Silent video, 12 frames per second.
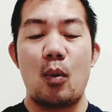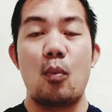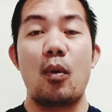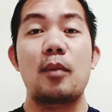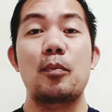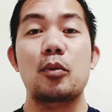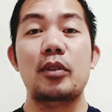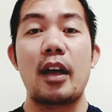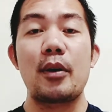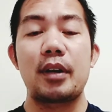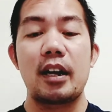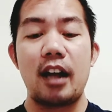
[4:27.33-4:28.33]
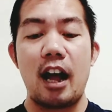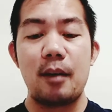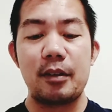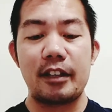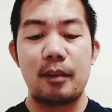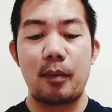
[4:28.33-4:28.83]
huwag po tayo
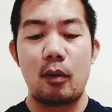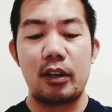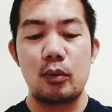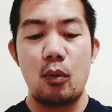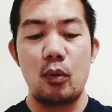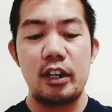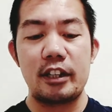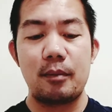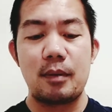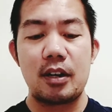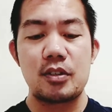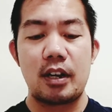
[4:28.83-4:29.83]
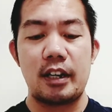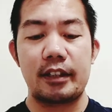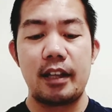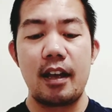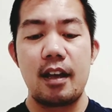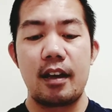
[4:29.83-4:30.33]
gagamit ng paulit-ulit ng mga
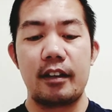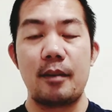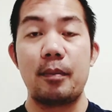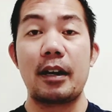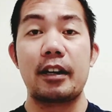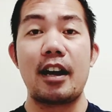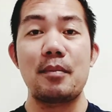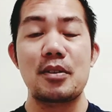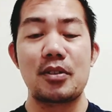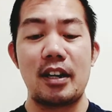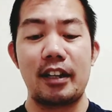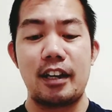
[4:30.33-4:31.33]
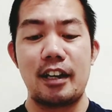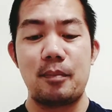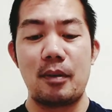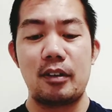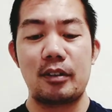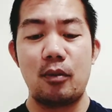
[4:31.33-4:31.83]
salita, napakaraming salita na
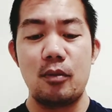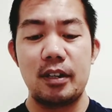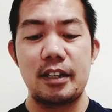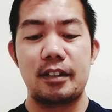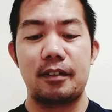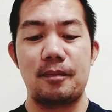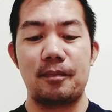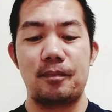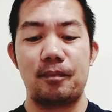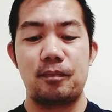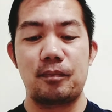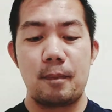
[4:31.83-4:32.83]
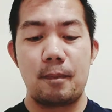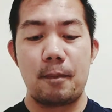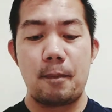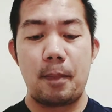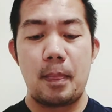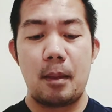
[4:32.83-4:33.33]
paulit-ulit.
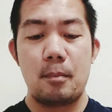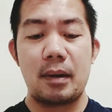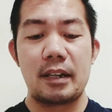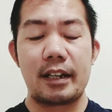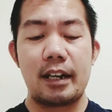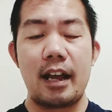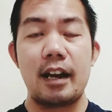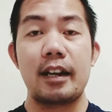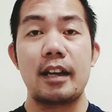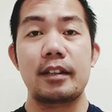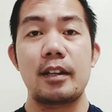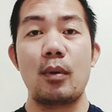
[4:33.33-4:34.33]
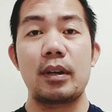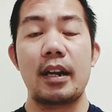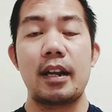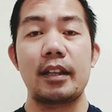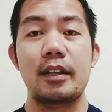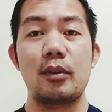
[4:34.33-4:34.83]
Bakit kailangan natin na huwag na
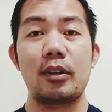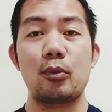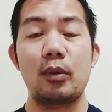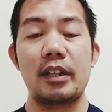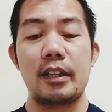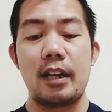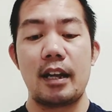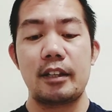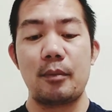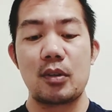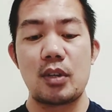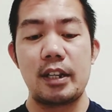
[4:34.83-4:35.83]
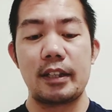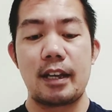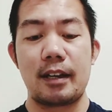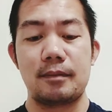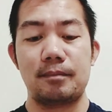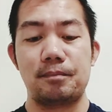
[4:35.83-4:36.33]
natin ulit-ulitin ang ating mga salita?